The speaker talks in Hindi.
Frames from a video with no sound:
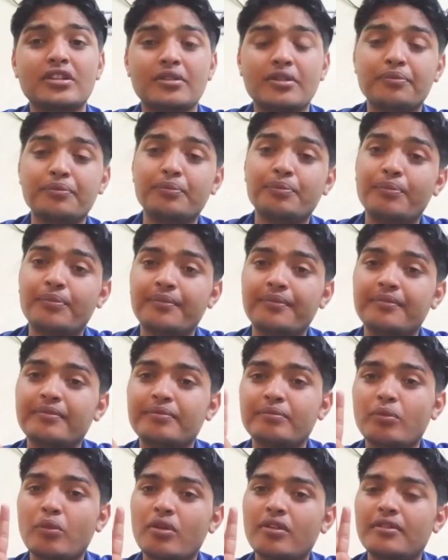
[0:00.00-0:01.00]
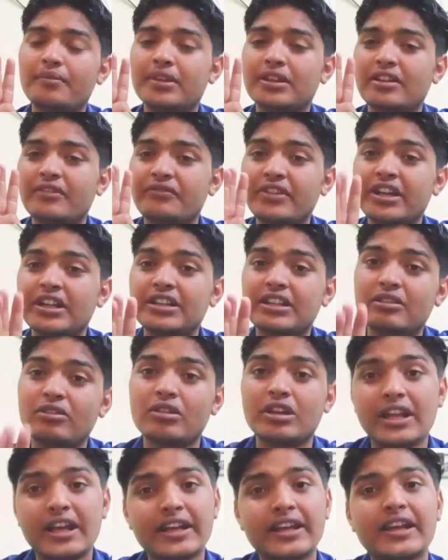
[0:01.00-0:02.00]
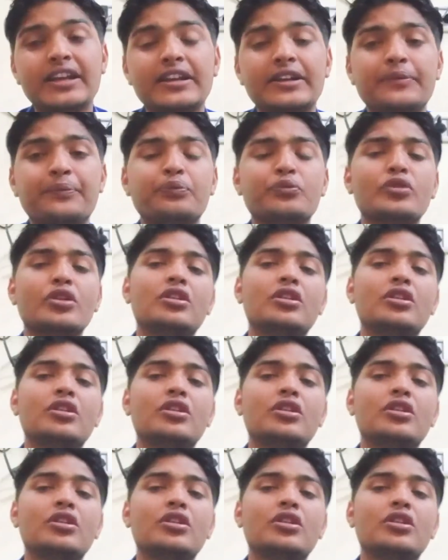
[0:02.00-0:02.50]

मतलब विकेट तो लेंगे ही